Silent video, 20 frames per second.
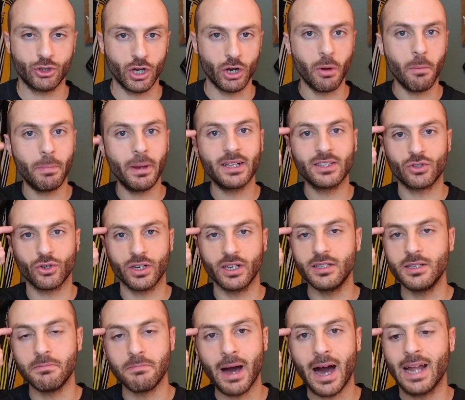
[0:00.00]
Cioè non penso che
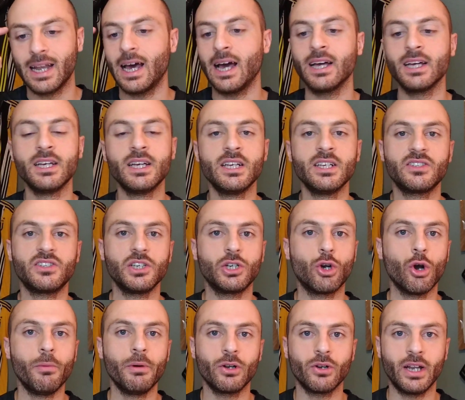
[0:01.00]
Dybala,
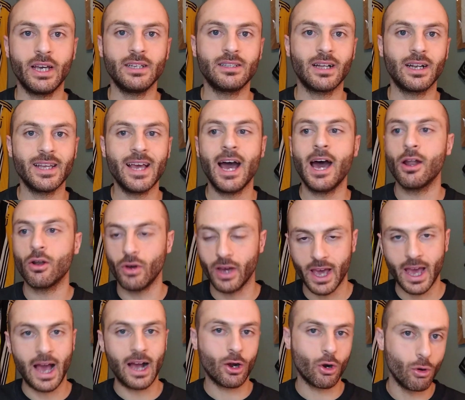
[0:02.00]
siccome non è italiano
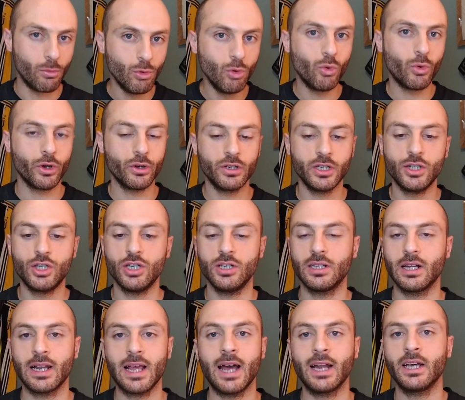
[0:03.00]
e ha comunque origini
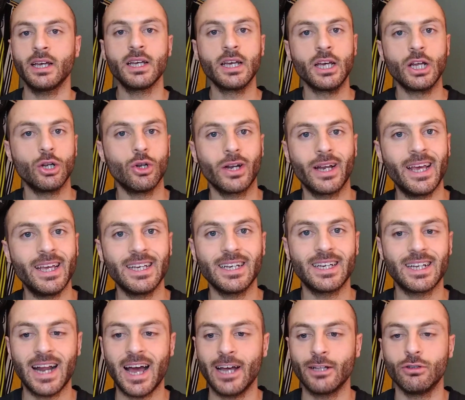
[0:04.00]
italiane, non è in
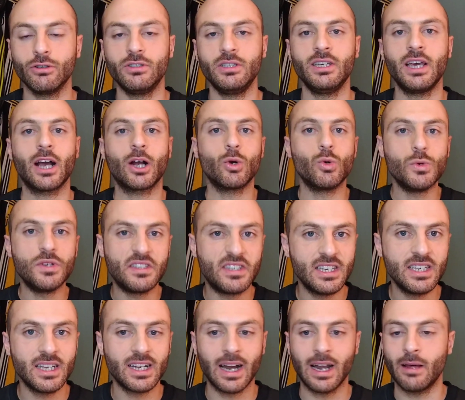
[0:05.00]
grado di
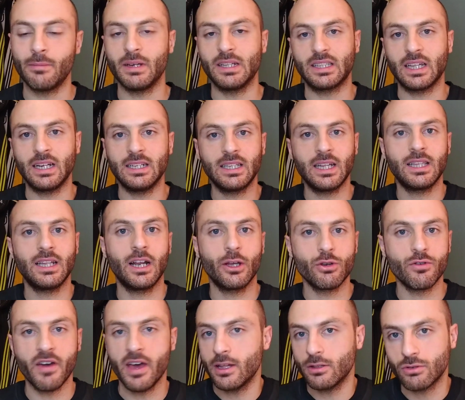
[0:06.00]
acquisire la mentalità della
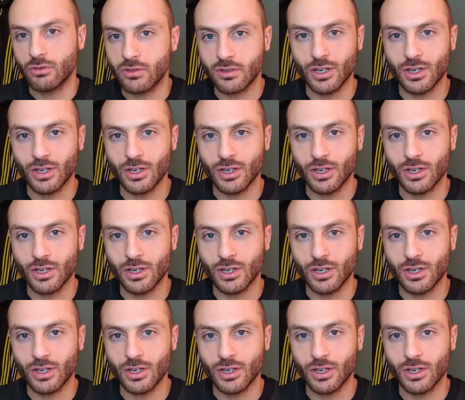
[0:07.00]
Juventus.